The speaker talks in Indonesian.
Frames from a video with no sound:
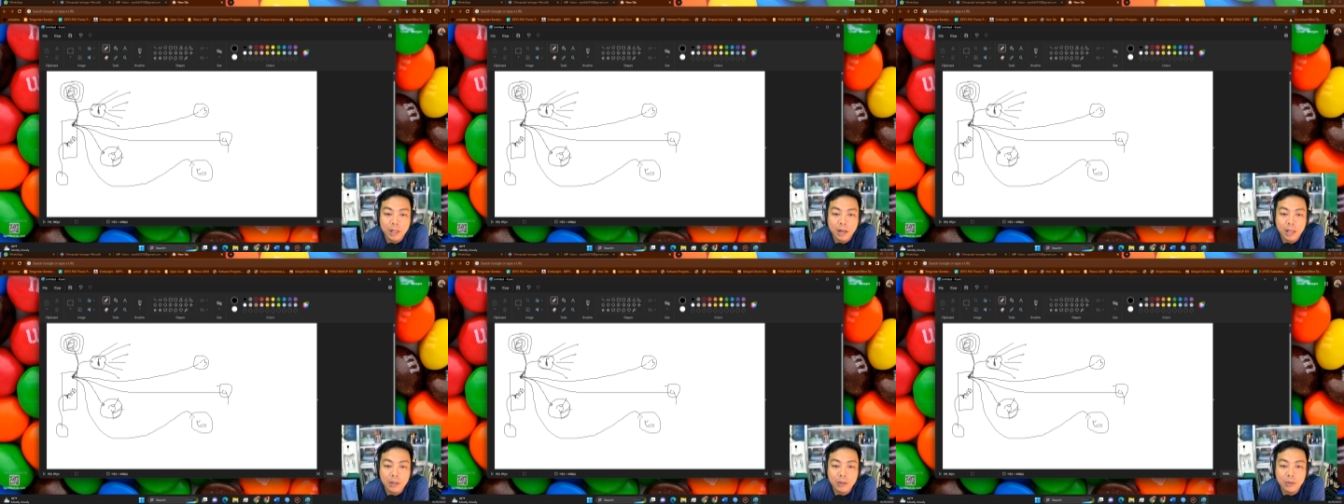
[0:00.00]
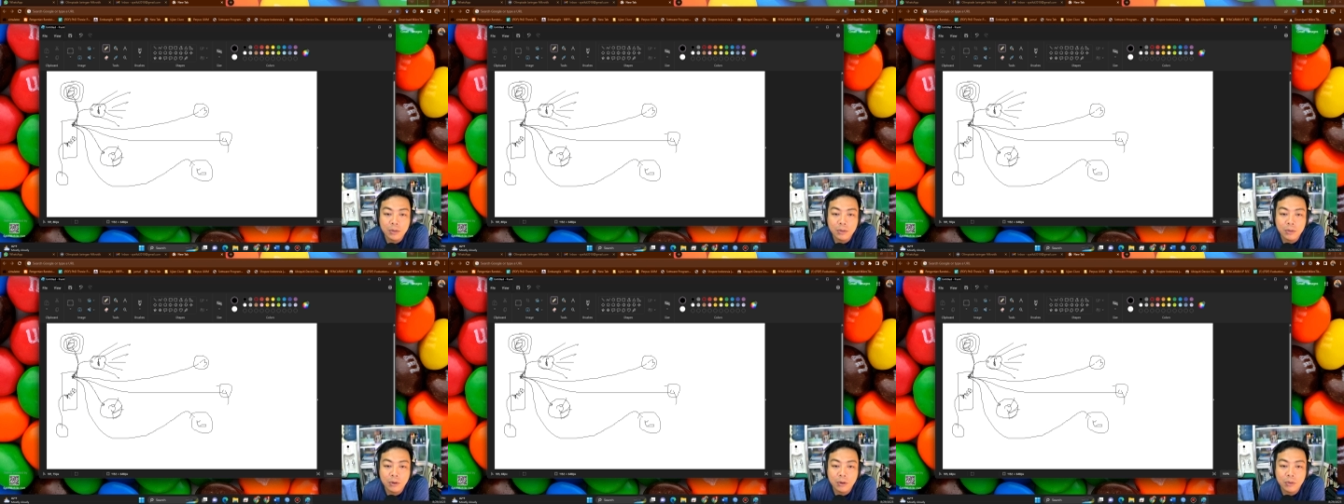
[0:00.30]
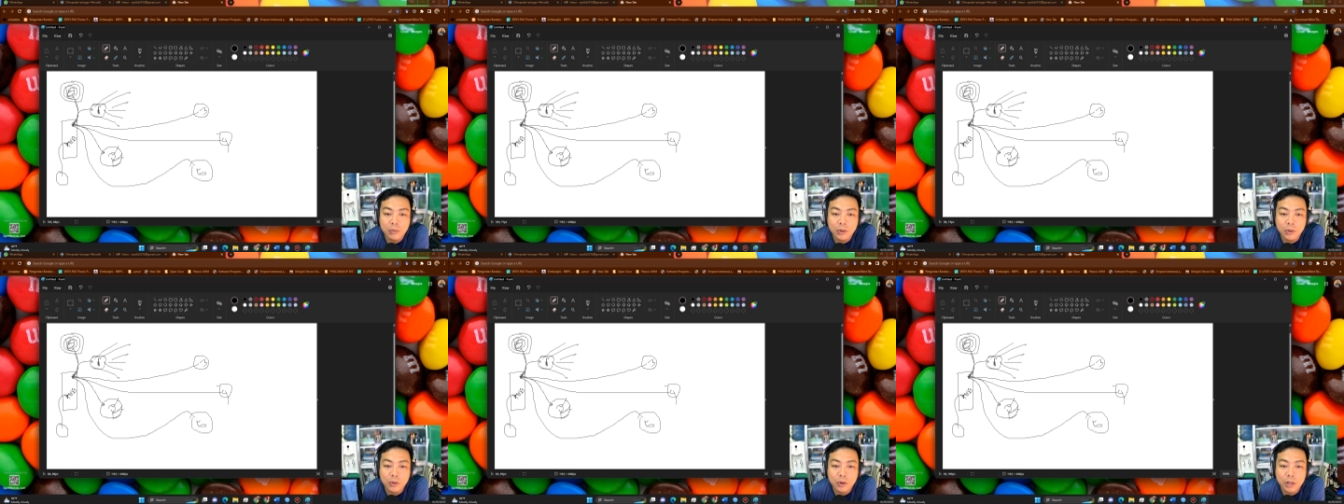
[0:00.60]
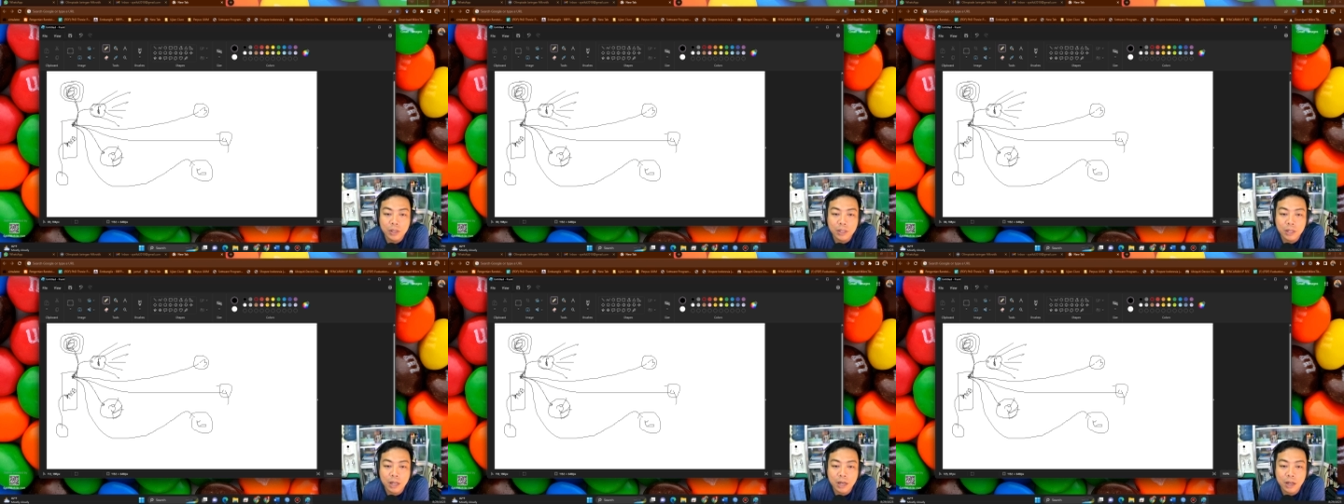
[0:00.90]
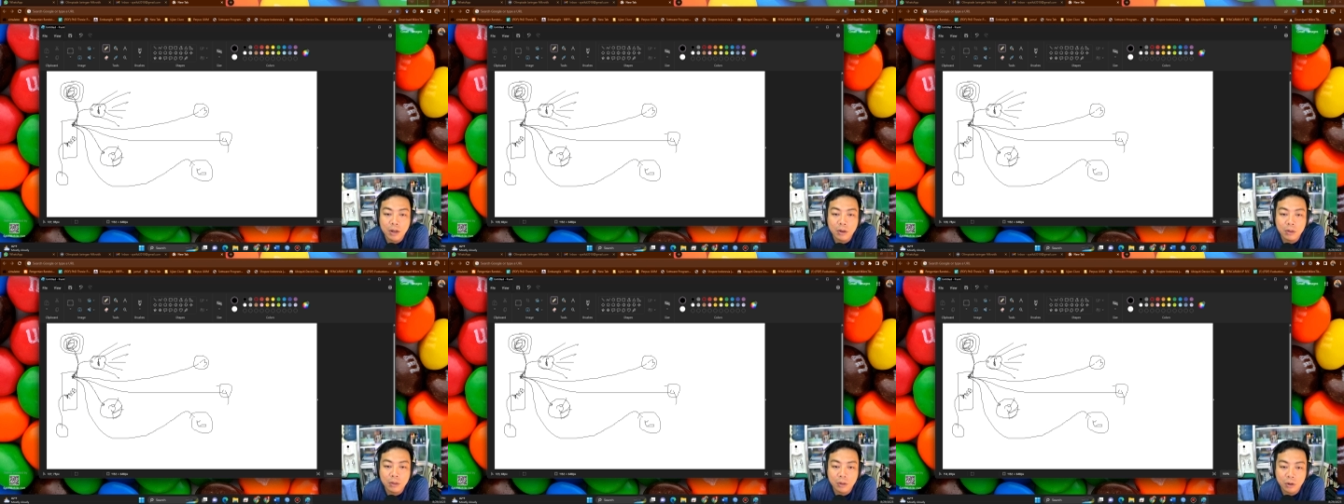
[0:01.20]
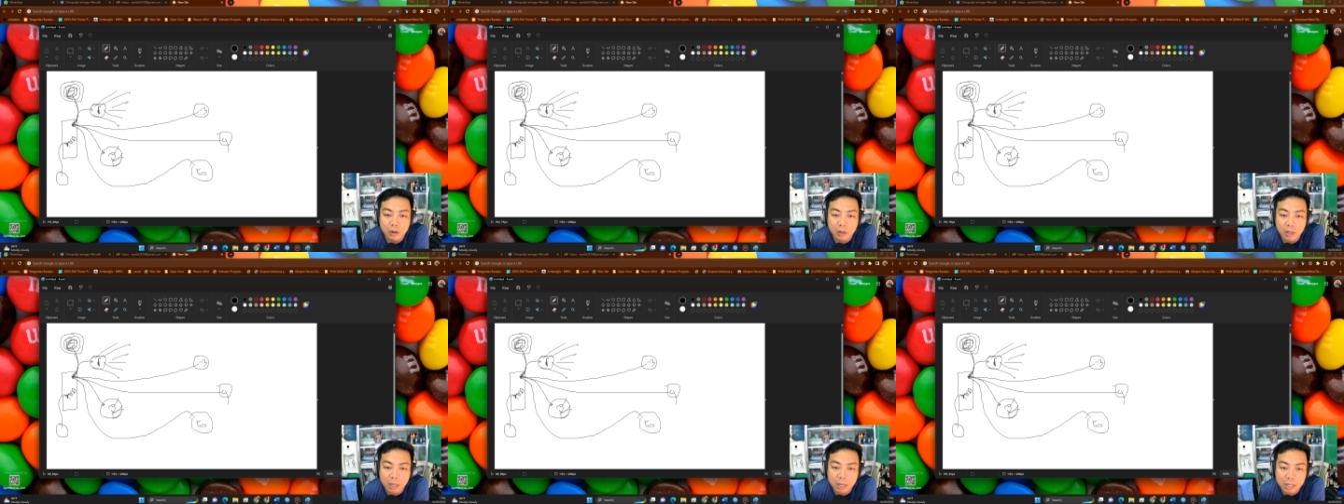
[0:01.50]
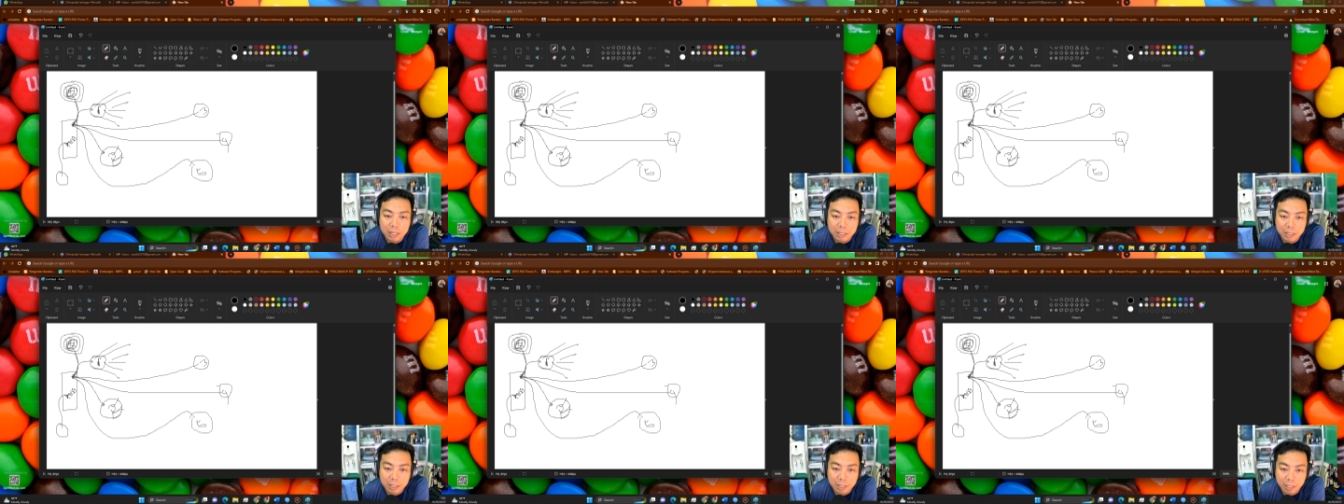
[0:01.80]
langsung konfigurasi dari controller
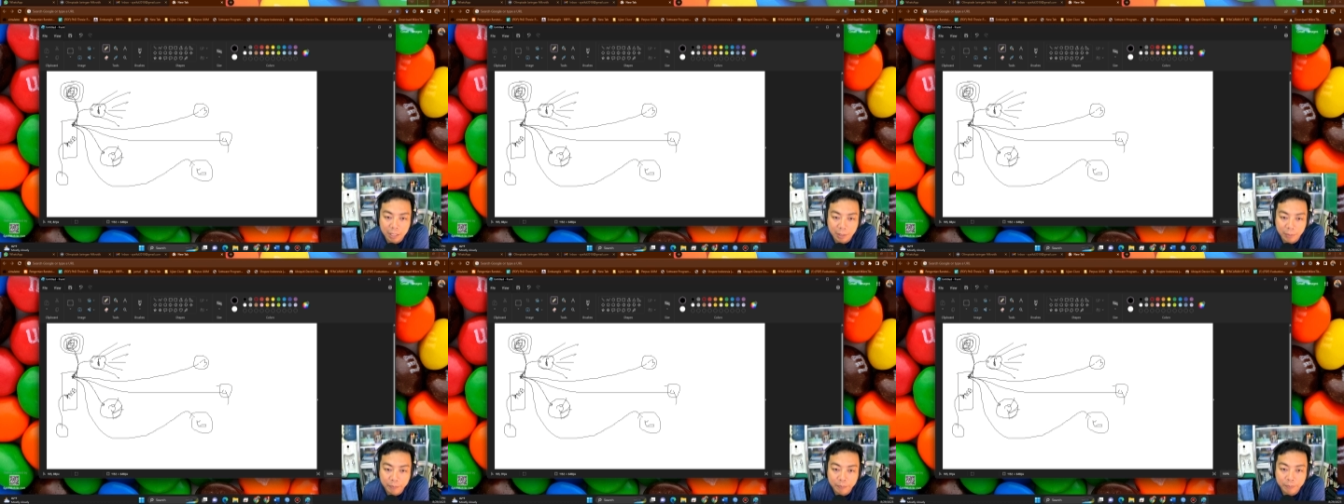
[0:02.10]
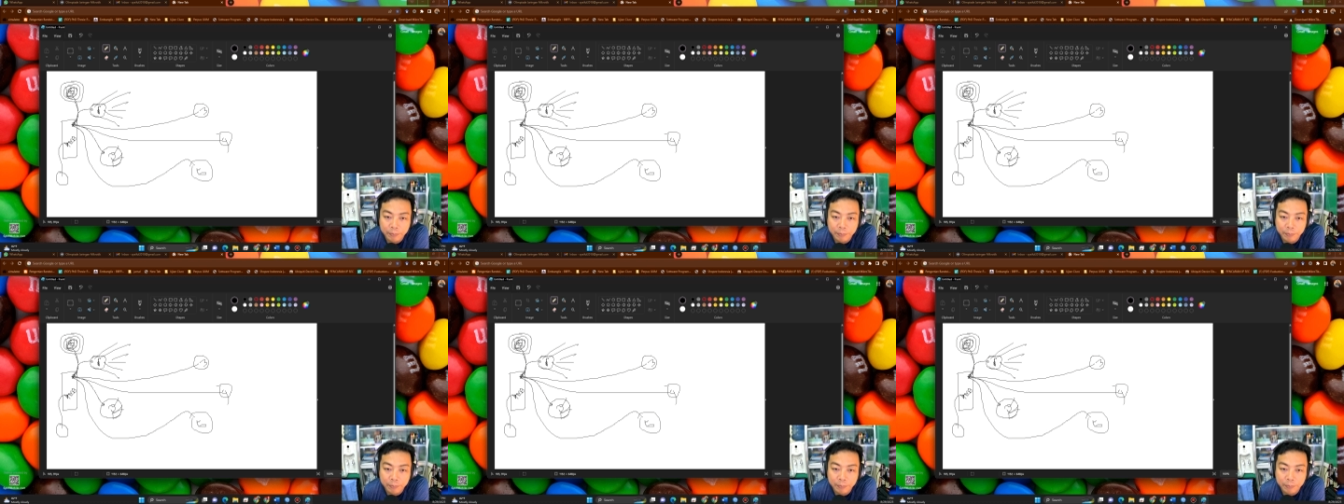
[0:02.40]
di sini.